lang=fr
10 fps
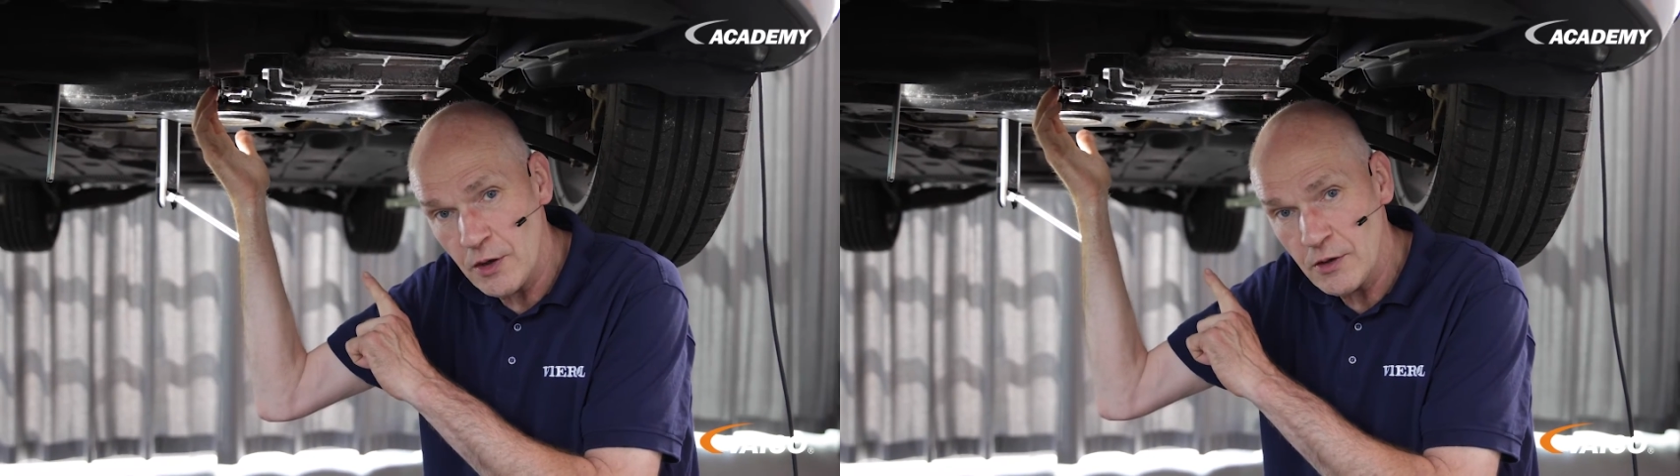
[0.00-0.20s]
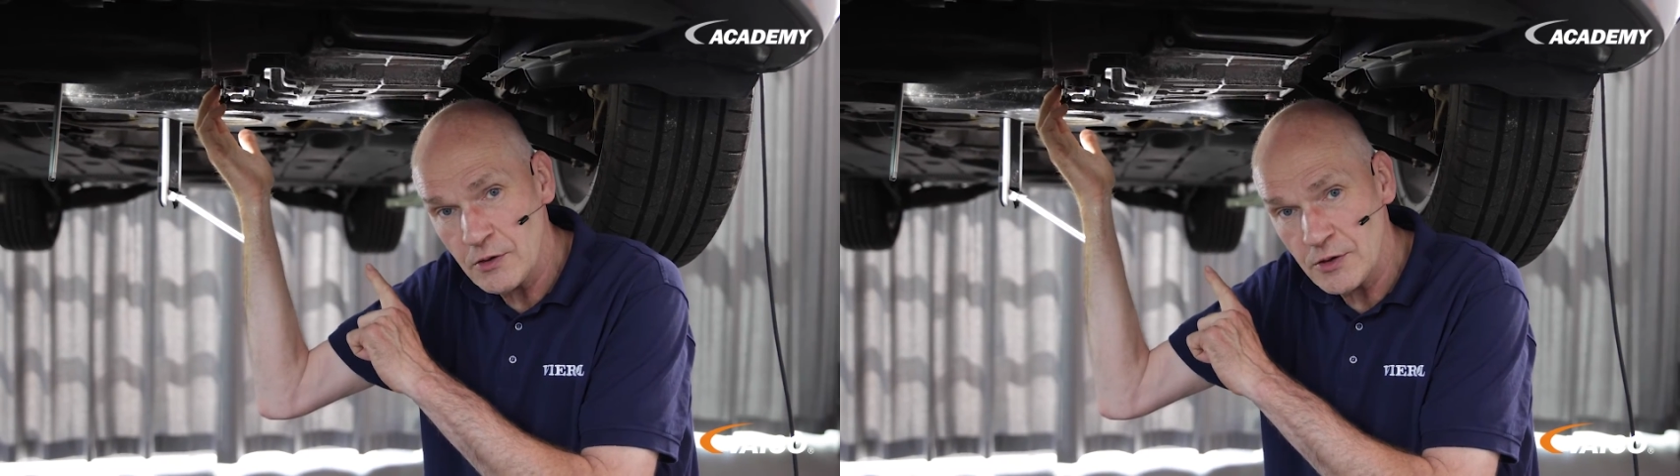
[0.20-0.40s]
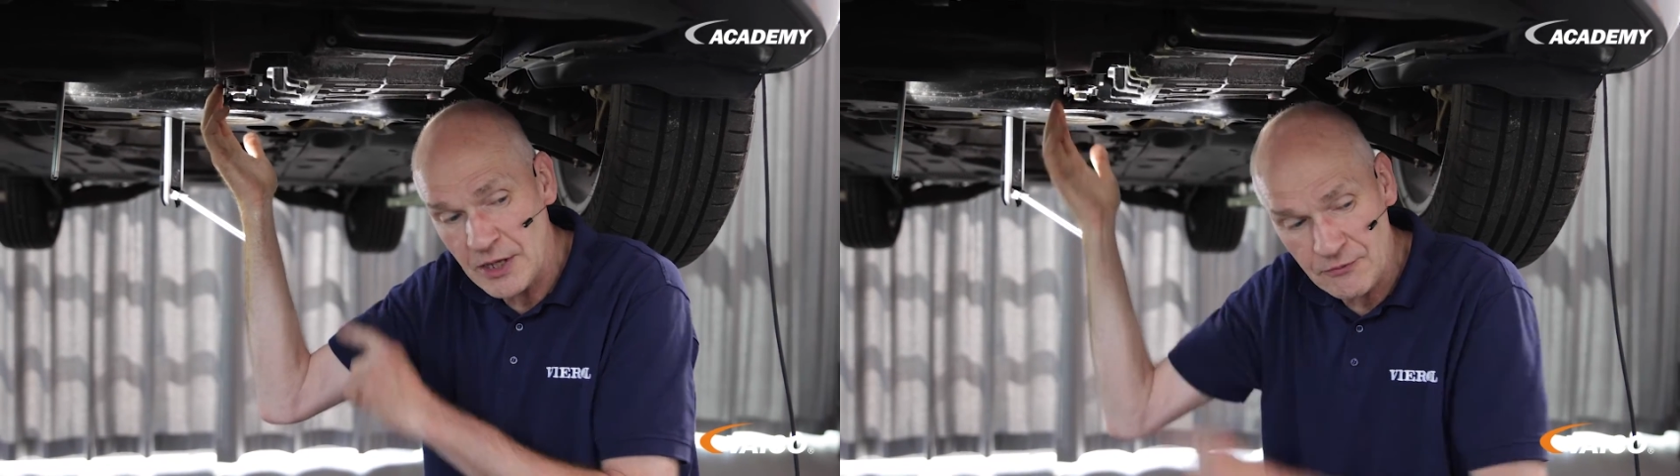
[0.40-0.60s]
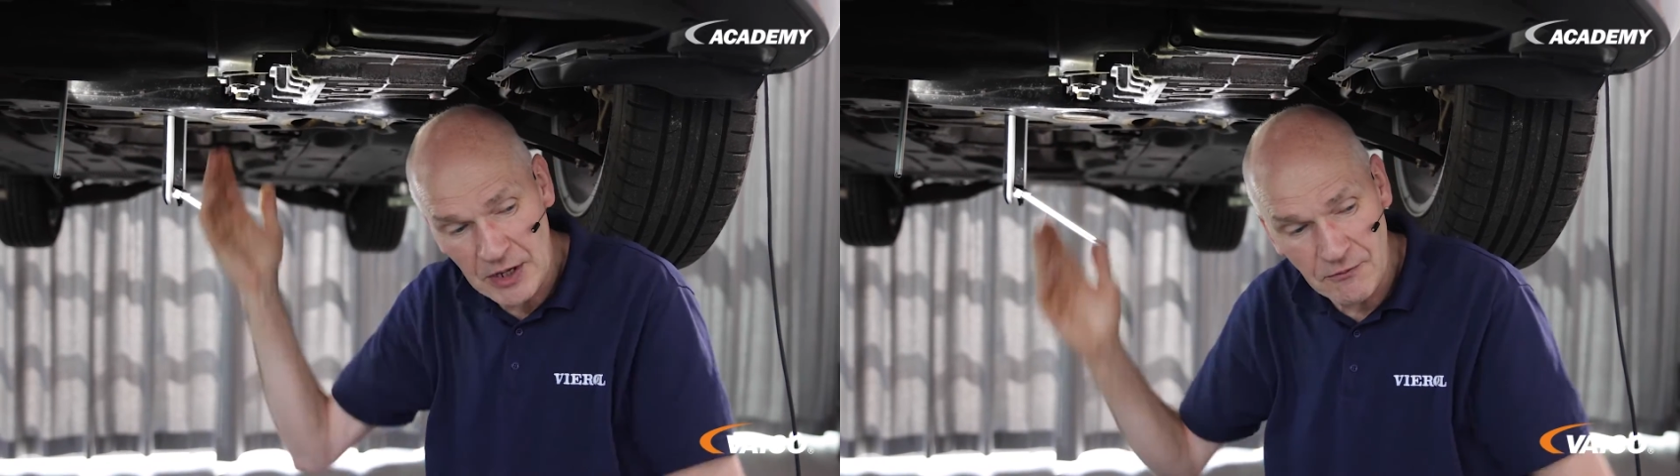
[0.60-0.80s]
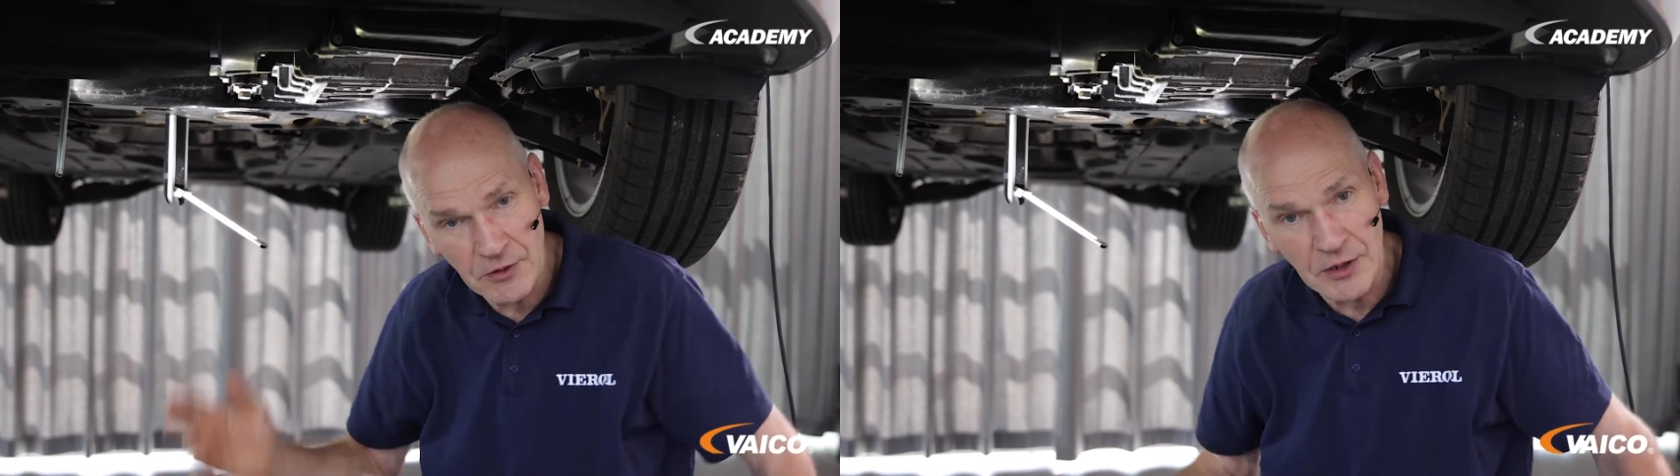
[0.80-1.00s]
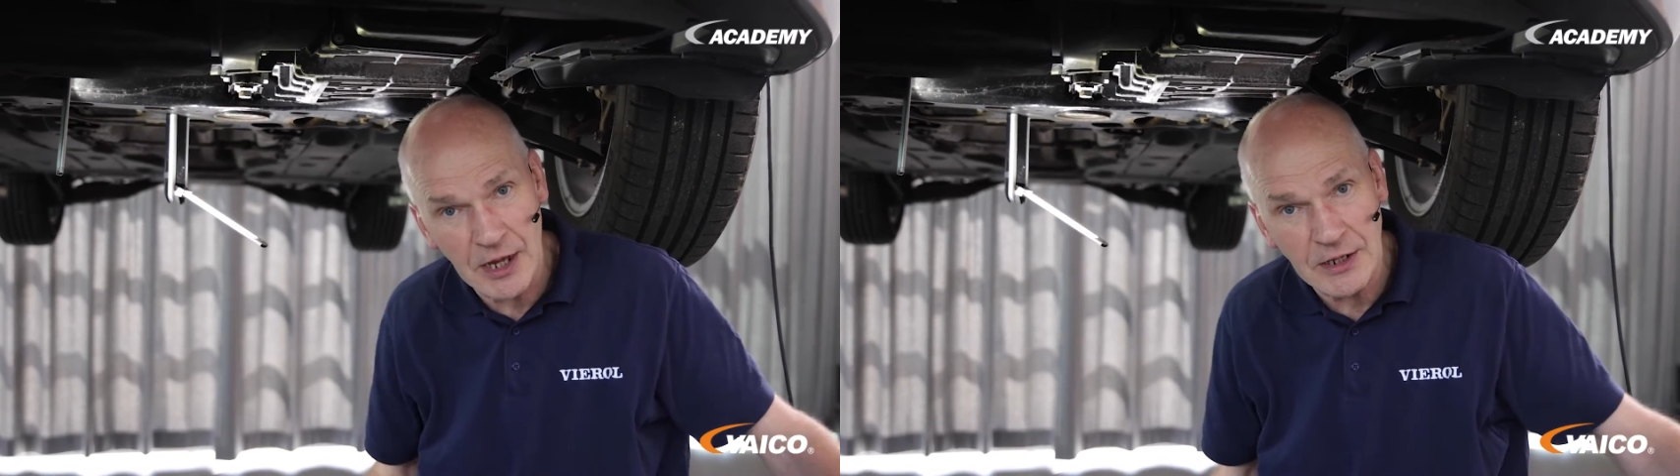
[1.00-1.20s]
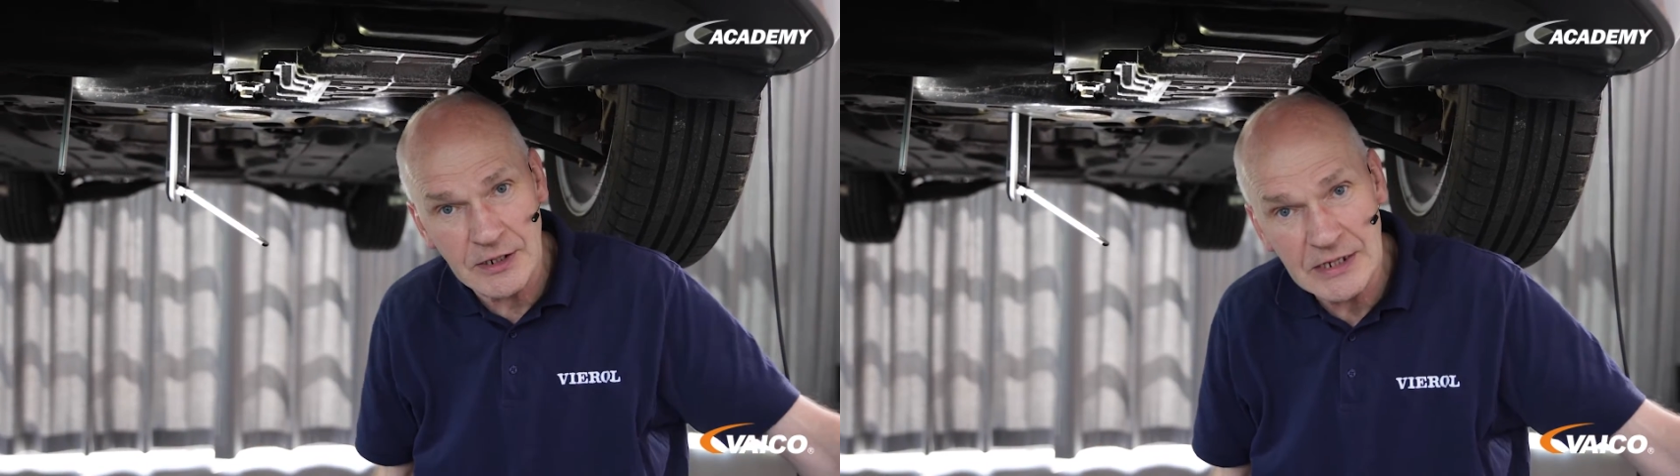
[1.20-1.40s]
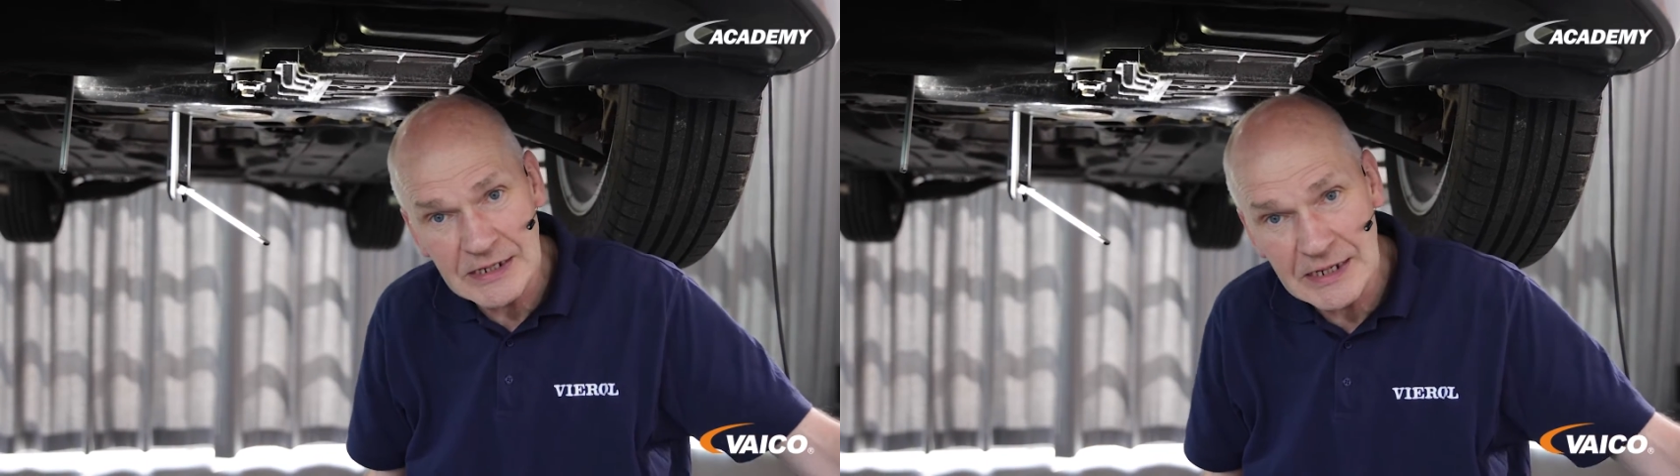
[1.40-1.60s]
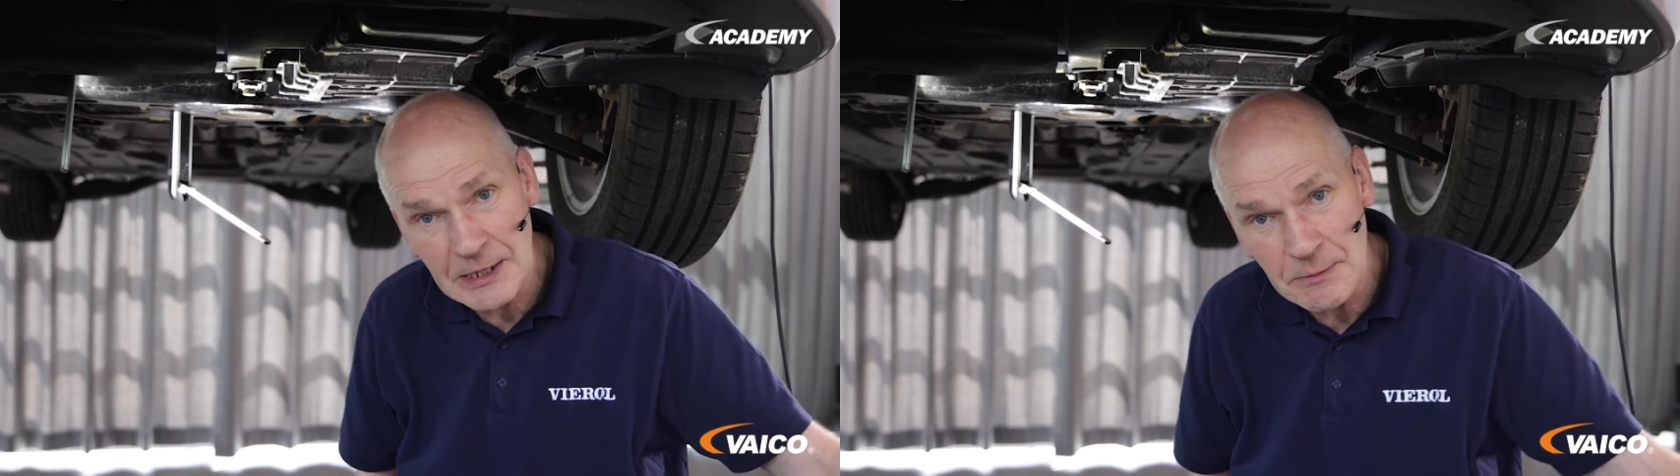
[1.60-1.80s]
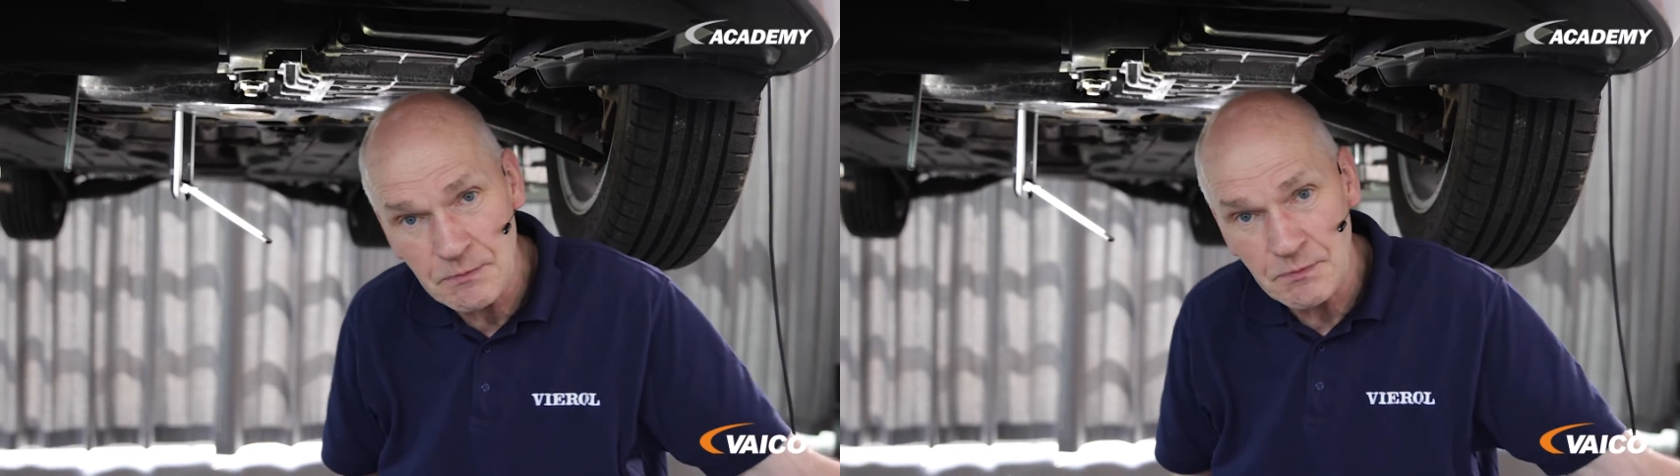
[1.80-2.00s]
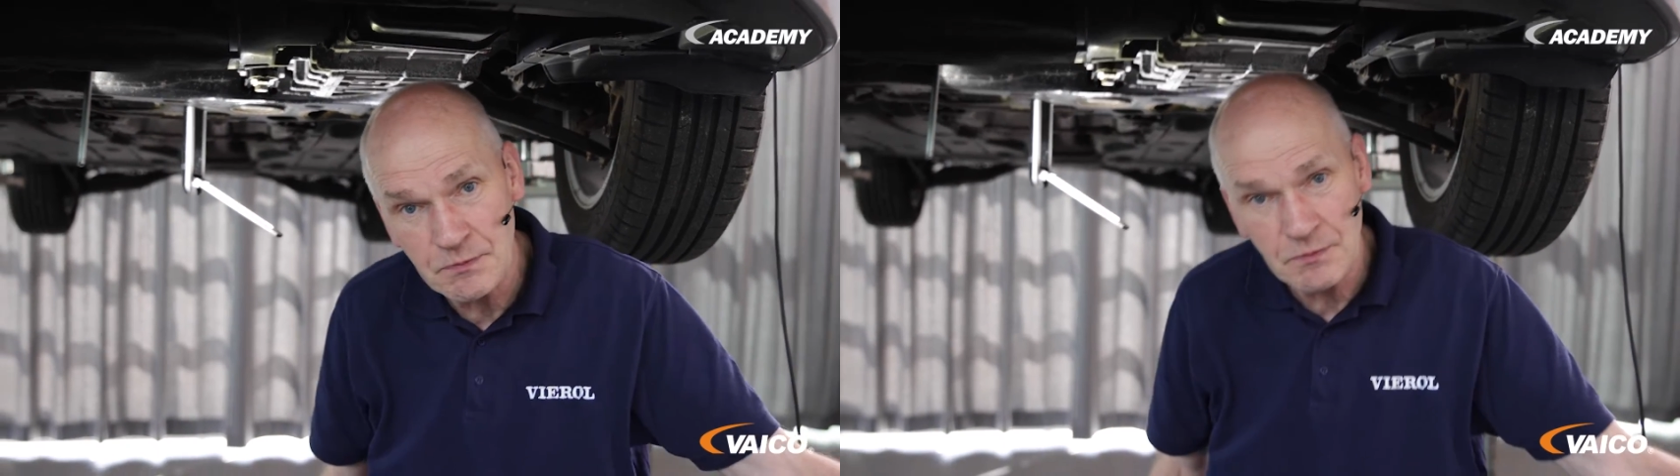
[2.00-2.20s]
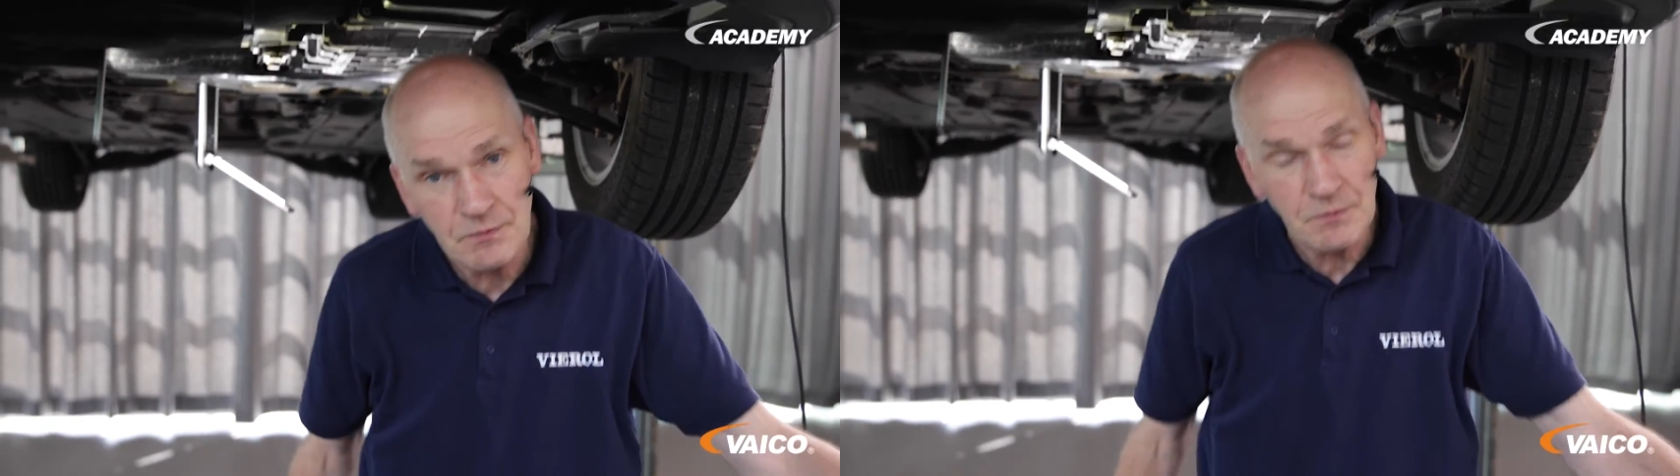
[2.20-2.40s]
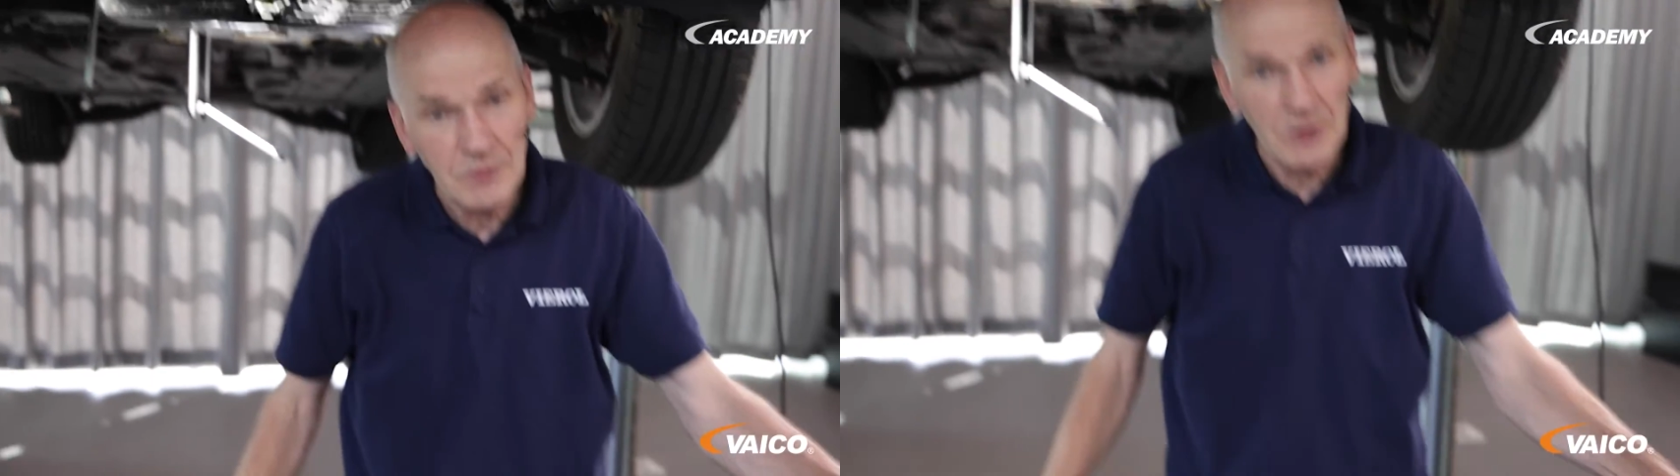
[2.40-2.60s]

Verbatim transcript: nous recommandons de faire une vidange d'huile